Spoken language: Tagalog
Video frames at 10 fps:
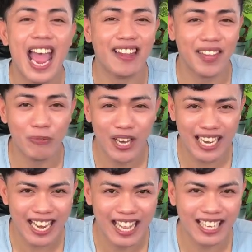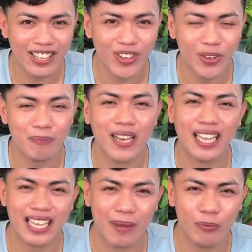And simulan na natin ito
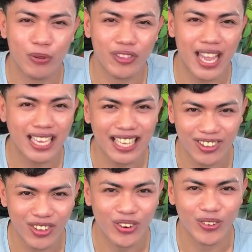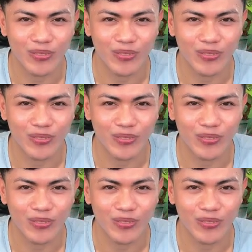pagkatapos ng intro.